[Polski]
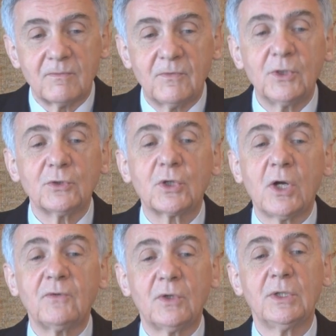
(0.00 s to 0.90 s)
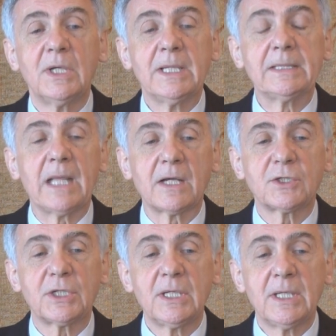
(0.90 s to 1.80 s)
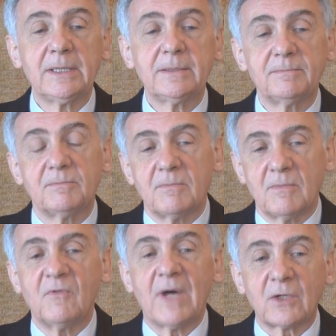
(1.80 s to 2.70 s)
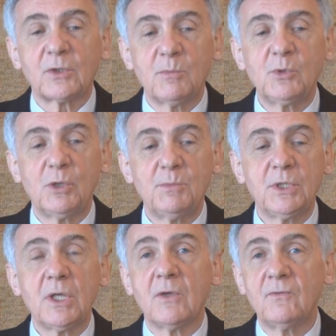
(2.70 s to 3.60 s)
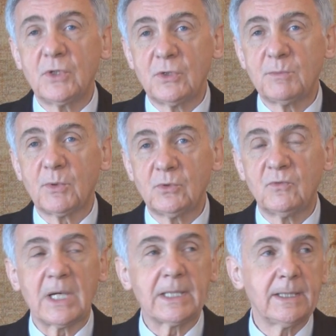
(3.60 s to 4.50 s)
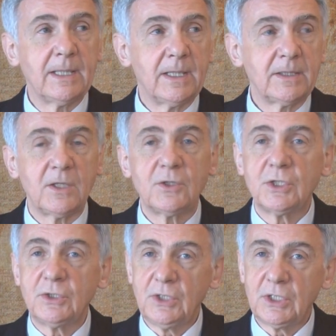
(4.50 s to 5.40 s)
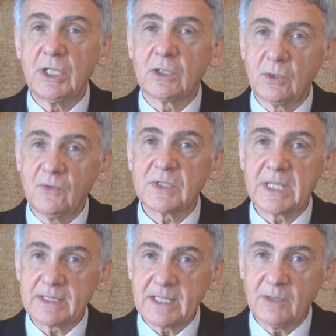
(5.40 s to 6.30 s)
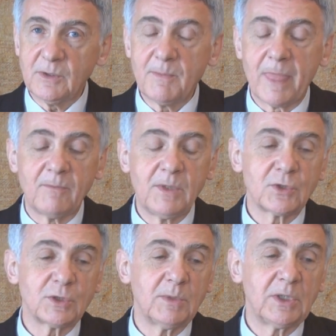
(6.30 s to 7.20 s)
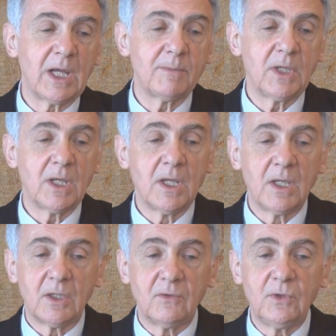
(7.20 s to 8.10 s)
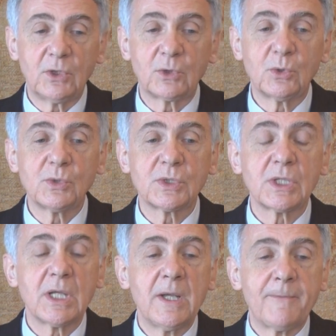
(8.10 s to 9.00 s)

wyjątkowo Także warto byłoby wziąć pod uwagę ten czynnik, na który wskazałem w pierwszym etapie, virtus,